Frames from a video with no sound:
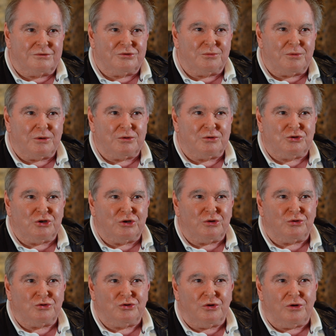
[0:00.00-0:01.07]
Trzeba
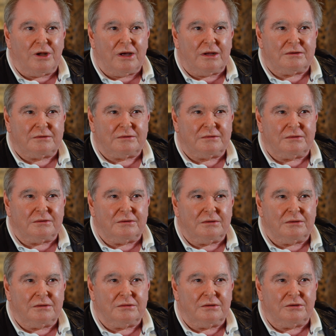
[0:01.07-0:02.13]
sięgnąć do lat
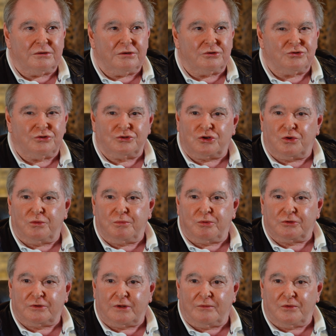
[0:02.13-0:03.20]
y, jeszcze szkoły
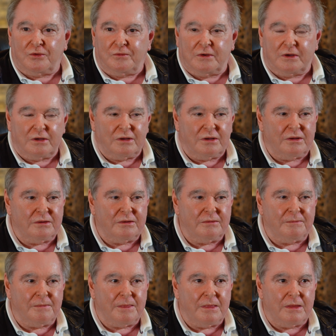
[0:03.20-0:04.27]
podstawowej.
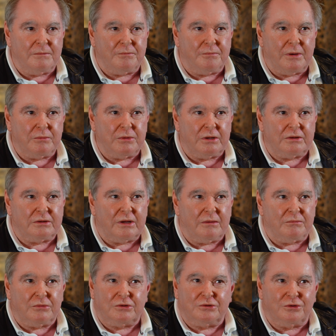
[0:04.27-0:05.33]

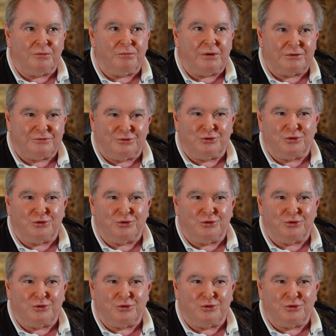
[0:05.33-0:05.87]
Pamiętam to bardzo